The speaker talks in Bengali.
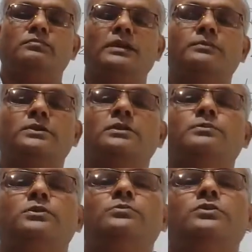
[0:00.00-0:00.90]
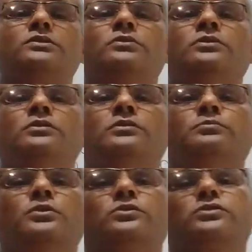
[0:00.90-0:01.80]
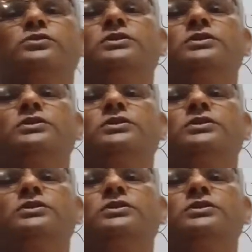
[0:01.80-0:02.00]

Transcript: পানিপথের প্রথম যুদ্ধ পনেরোশো